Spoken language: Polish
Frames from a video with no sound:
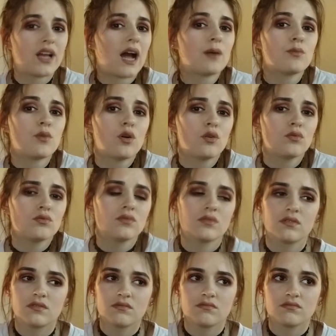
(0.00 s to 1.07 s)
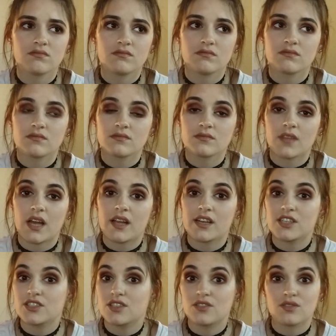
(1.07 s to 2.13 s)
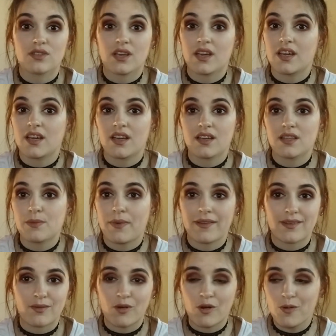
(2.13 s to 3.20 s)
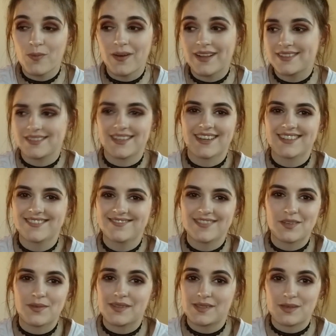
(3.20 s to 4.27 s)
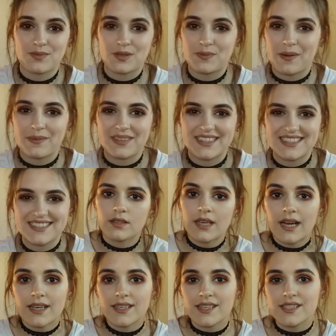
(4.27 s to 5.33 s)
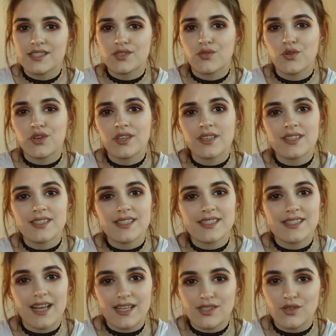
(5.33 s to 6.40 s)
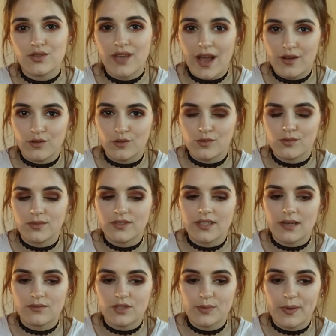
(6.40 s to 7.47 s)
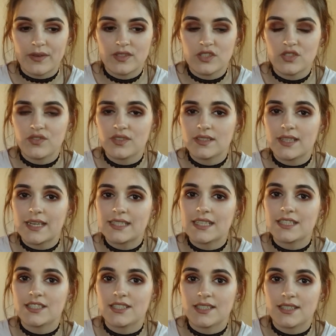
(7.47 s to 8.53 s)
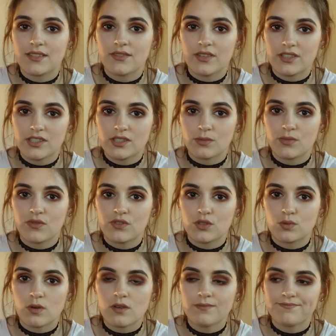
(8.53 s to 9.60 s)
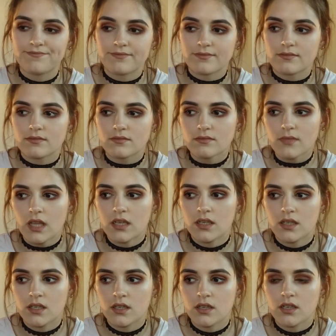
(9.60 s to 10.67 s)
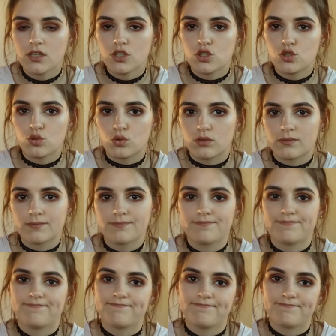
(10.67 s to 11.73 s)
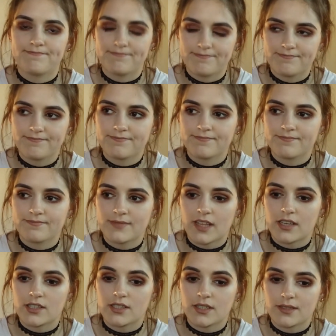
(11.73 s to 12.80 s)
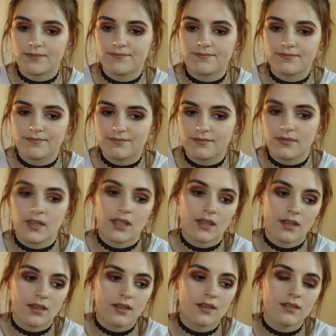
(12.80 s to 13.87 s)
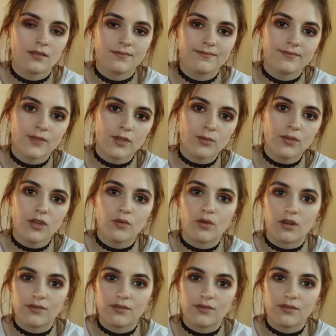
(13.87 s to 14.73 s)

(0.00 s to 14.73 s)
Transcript: damą, a resztę to nie, nie pamiętam kompletnie. Nie umiem sobie przypomnieć. Jaki jest Twój chiński znak z odjaku? Musiałam to sprawdzić w internecie i wiecie co mi wyszło? Szczur. Także, no miło.